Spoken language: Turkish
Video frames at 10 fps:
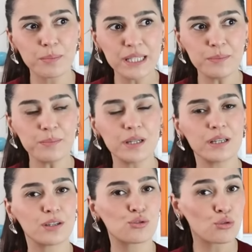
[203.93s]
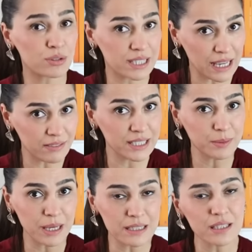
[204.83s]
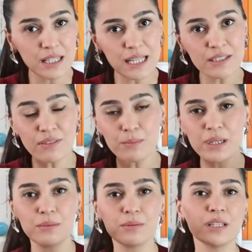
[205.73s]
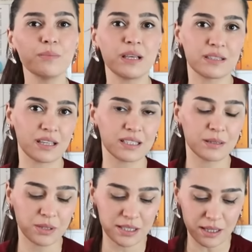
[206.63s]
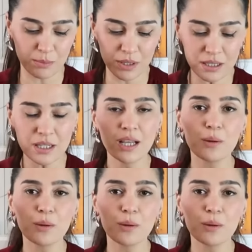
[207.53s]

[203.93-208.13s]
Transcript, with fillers: benim e, çok sevdiğim, etkilendiğim ve birbirine benzettiğim kitaplar.